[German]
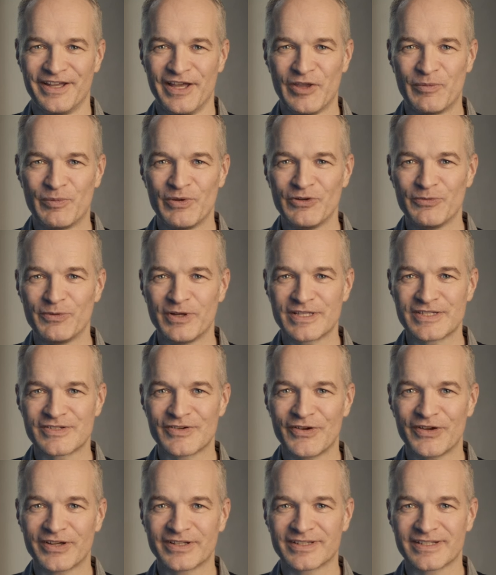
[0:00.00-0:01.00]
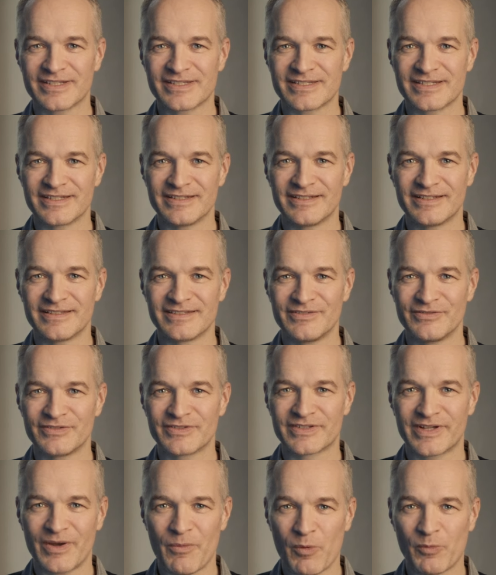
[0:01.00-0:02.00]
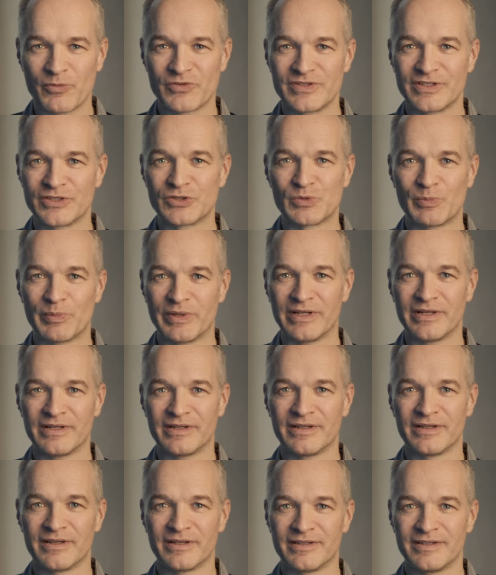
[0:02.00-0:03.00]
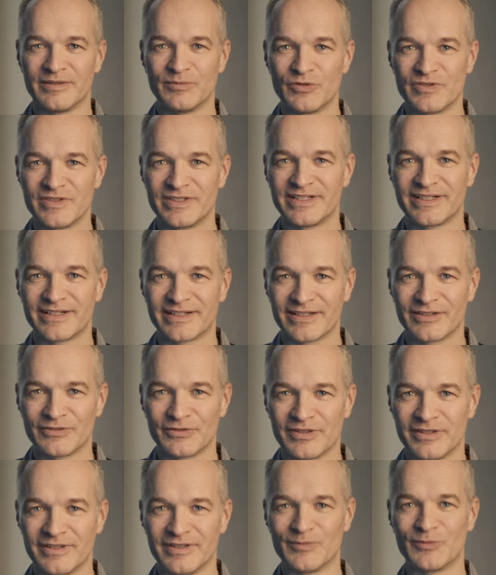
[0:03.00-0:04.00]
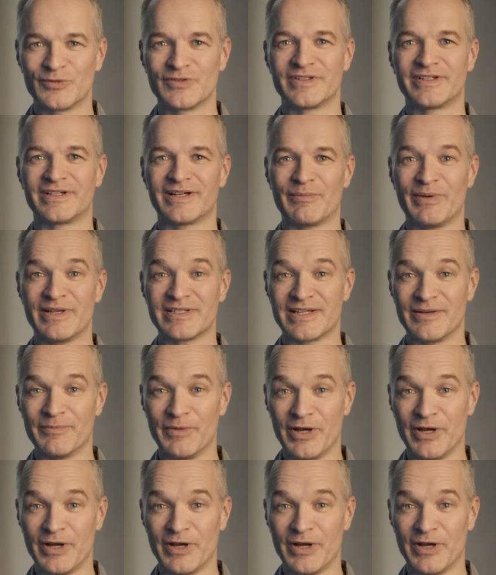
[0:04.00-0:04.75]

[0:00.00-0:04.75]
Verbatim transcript: Ich bin überzeugt, dass intensives Kammermusikspielen die Musikerin oder den Musiker besser